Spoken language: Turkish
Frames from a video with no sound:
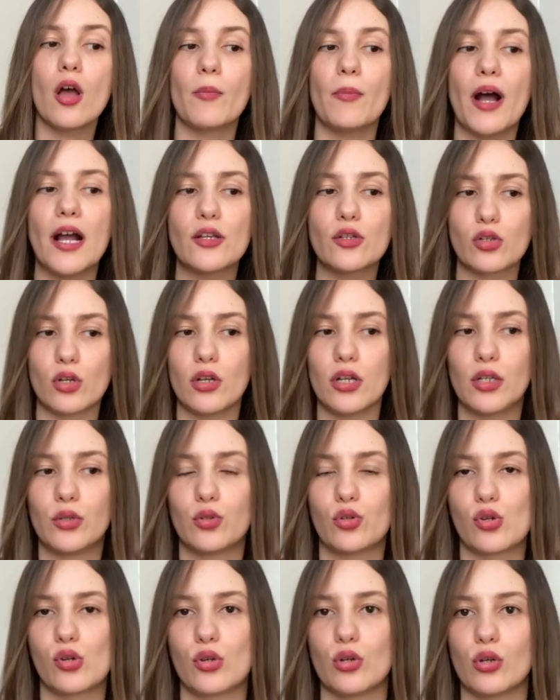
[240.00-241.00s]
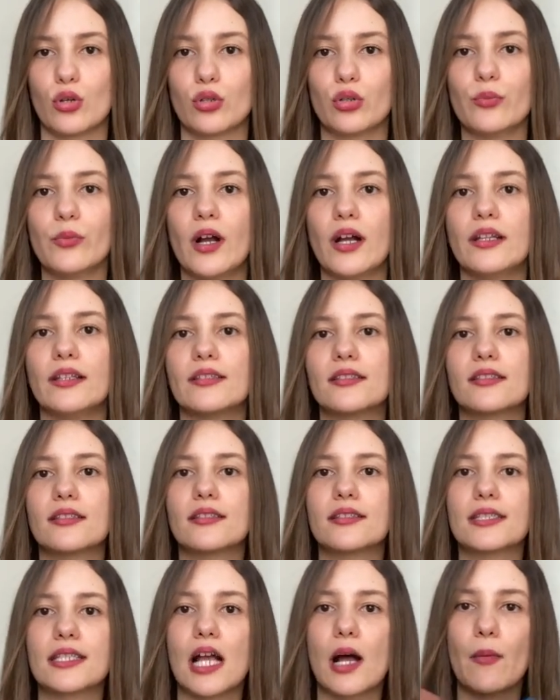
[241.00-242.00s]
Ben şöyle düşünüyorum. Hani
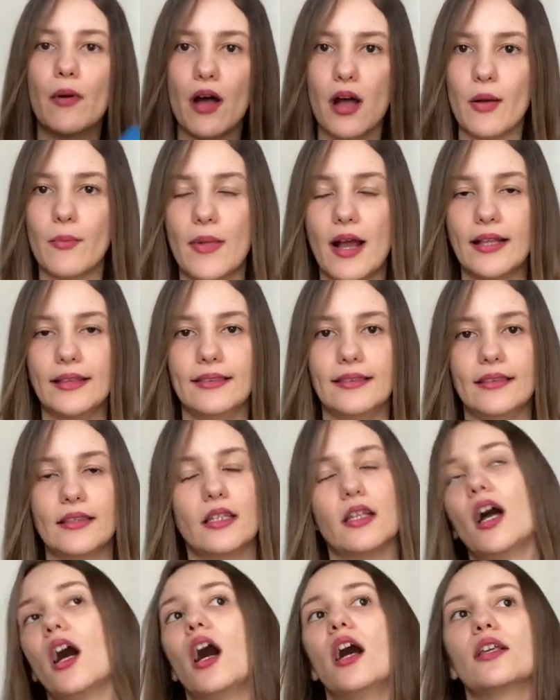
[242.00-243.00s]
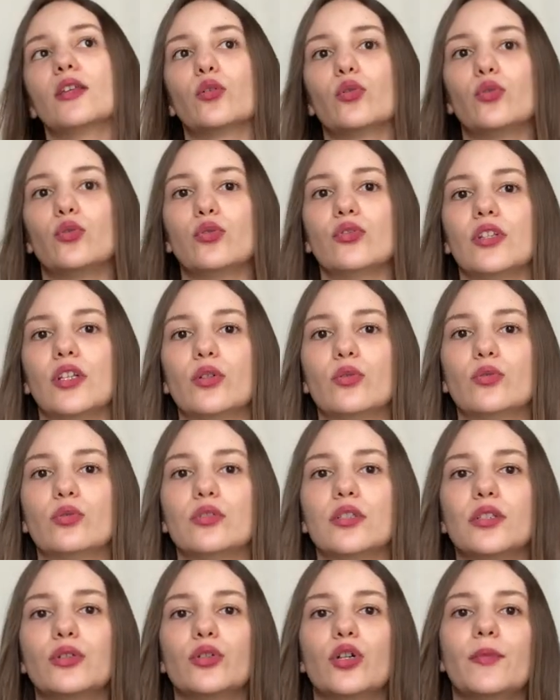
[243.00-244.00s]
tamamen hangi ürünleri
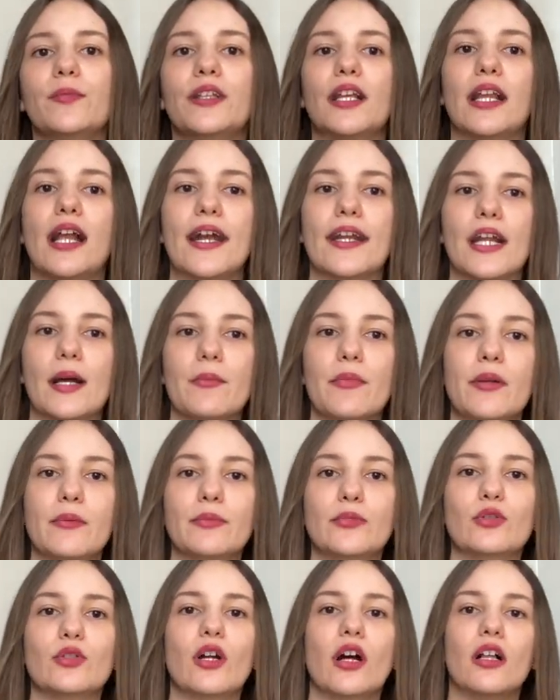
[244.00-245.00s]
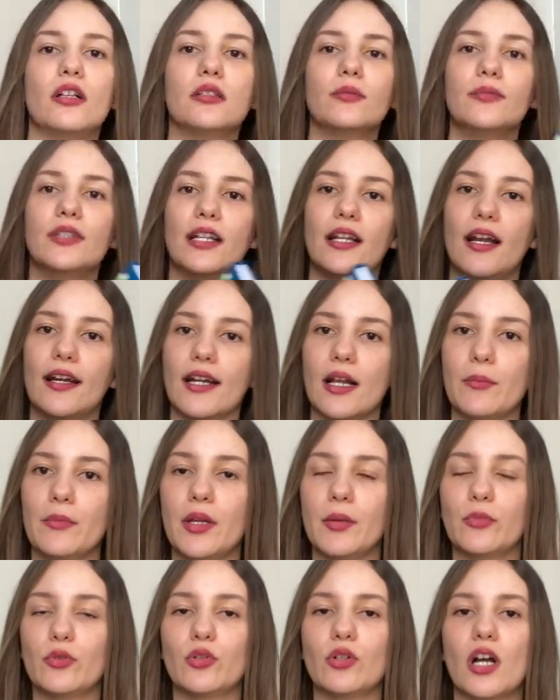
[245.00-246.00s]
kullanıyorum, nelerden memnun kaldım, nelerden
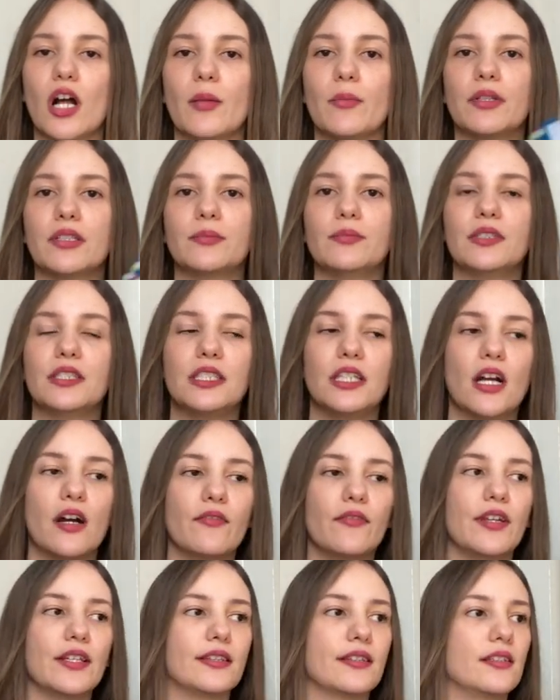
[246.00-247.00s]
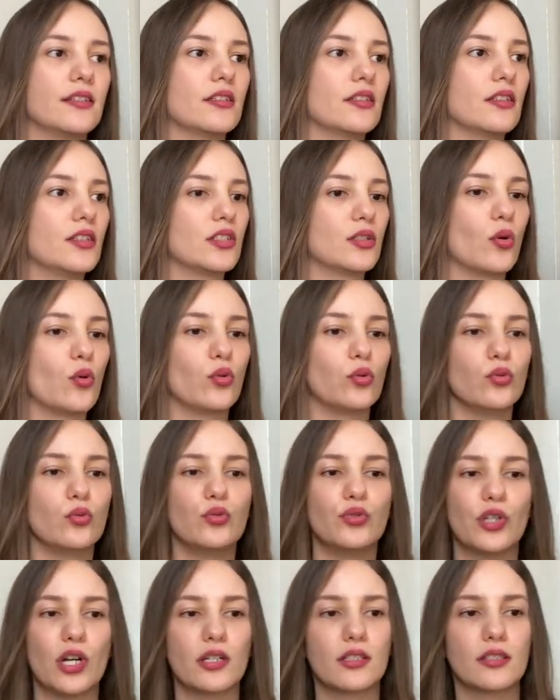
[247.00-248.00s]
memnun kalmadım, kıyafettir, işte
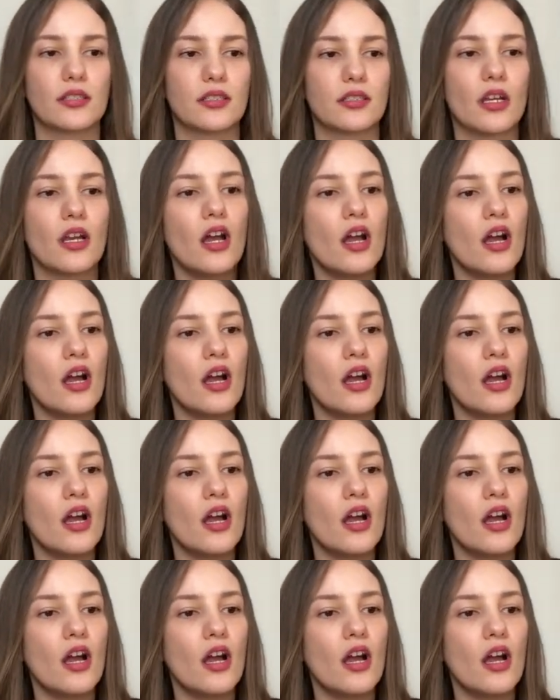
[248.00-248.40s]
oyuncaktır